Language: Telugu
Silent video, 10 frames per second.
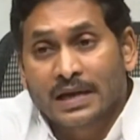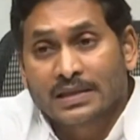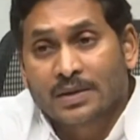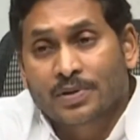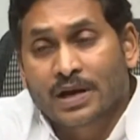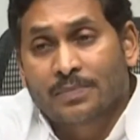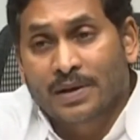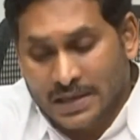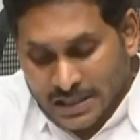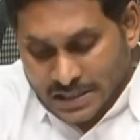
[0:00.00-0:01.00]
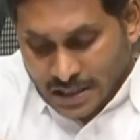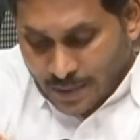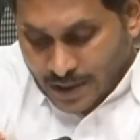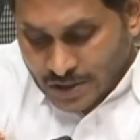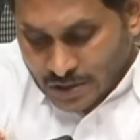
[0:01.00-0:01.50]
దాదాపుగా పది
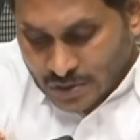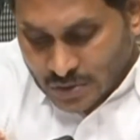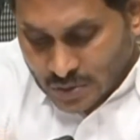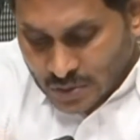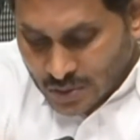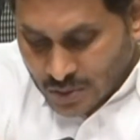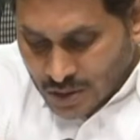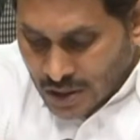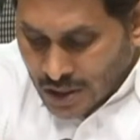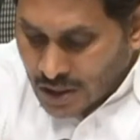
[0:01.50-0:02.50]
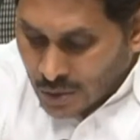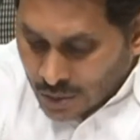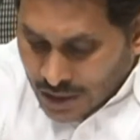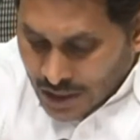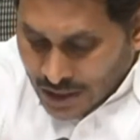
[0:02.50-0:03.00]
లక్షల పైచీలకు
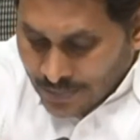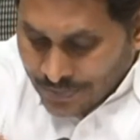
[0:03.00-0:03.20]
ఉన్న